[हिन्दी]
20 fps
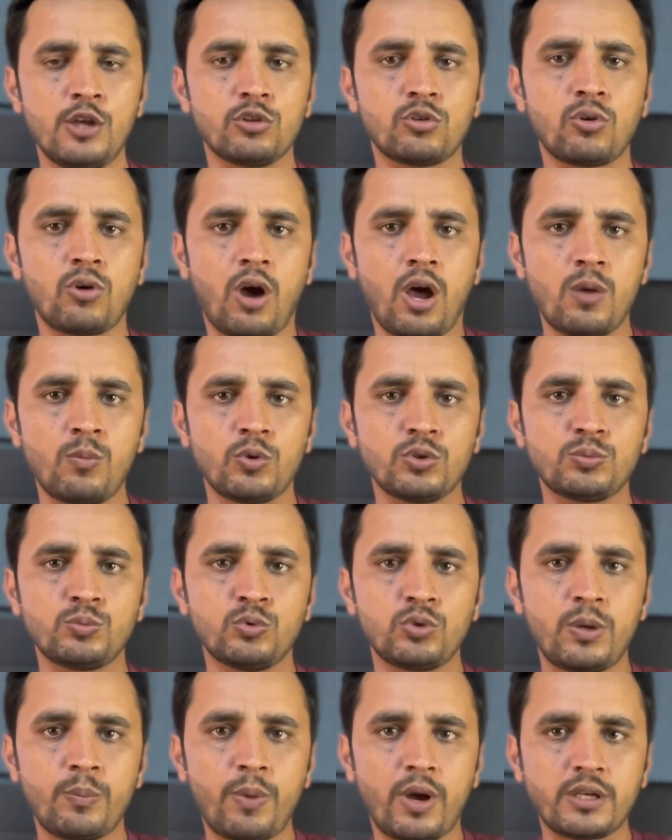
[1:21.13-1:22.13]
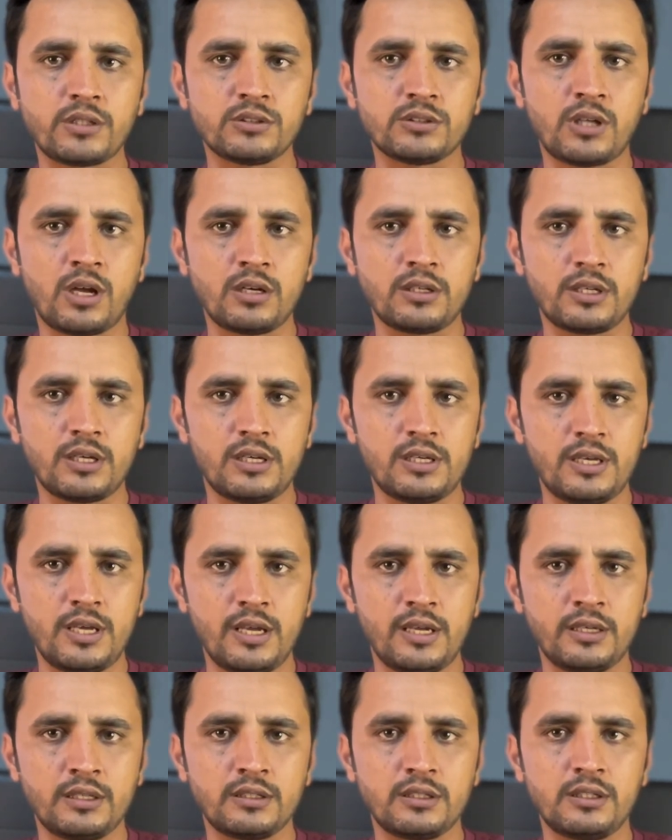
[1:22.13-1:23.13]
तो आलमोस्ट पूरे पाकिस्तान के
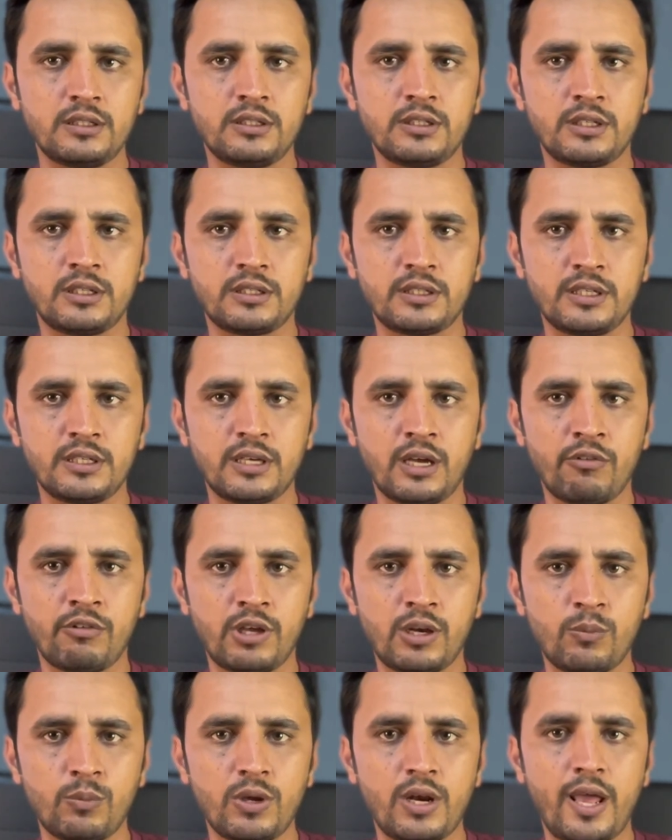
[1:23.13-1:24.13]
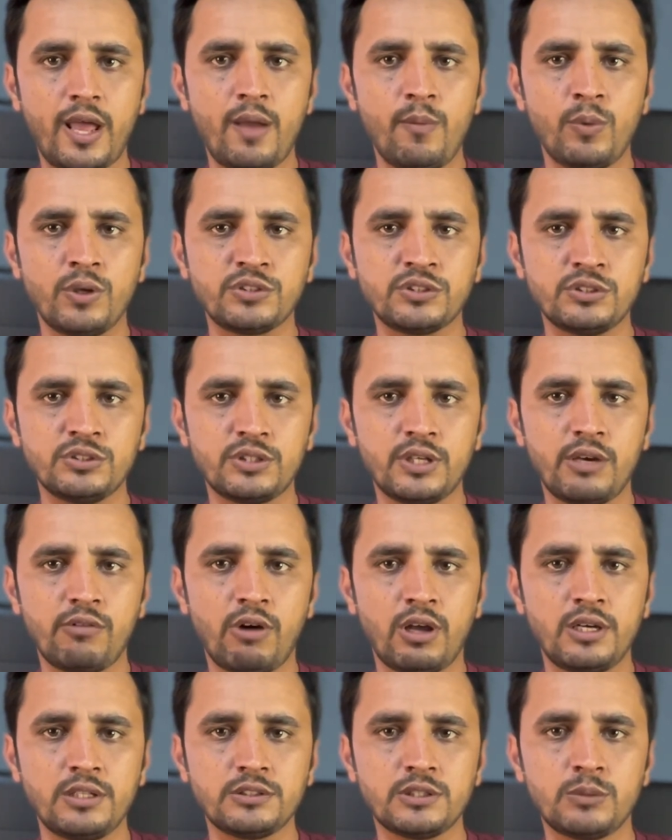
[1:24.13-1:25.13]
लिए इनकी टिकटिंग अवेलेबल है बसेस के
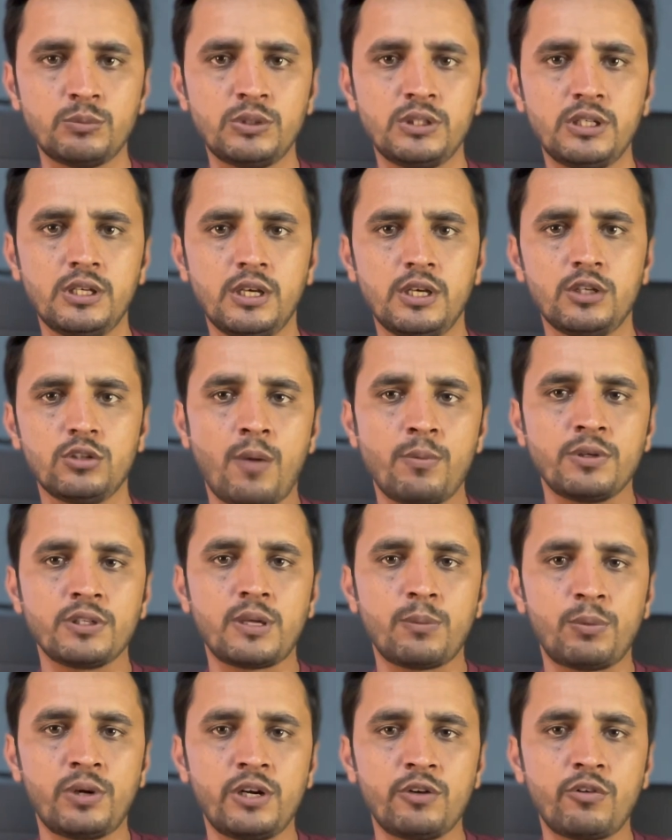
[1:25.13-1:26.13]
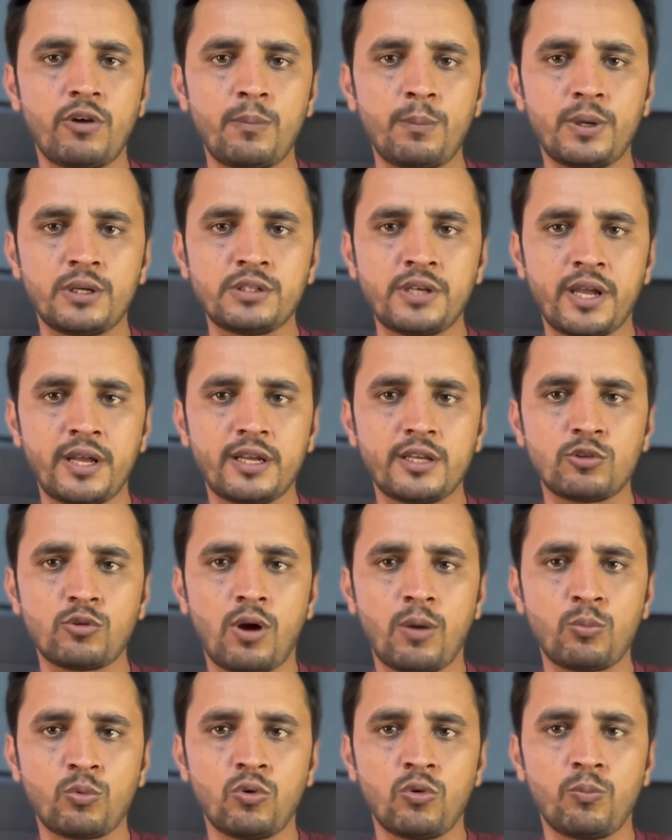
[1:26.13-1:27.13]
हवाले से भी अगर आप इनके प्लेटफॉर्म पर जाएंगे तो
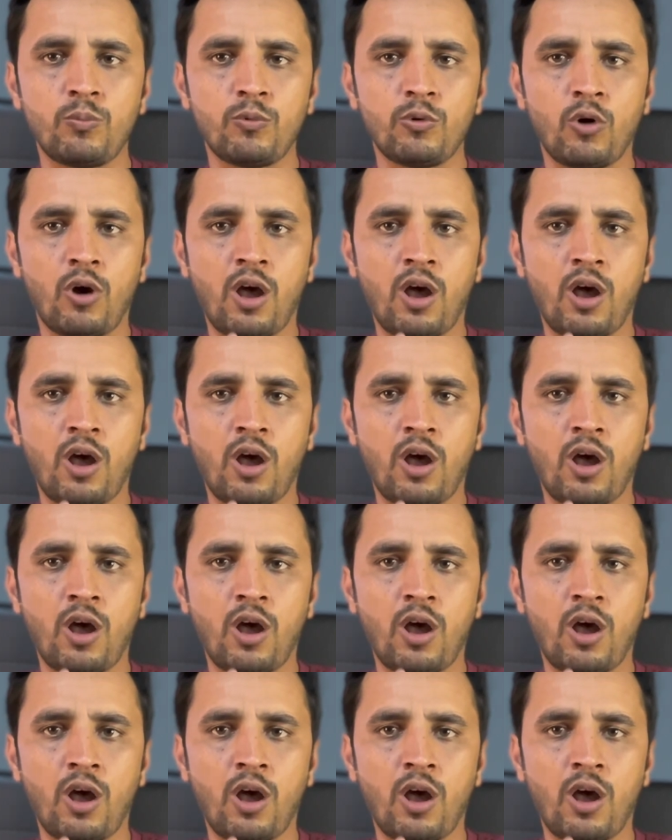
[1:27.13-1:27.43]
आपको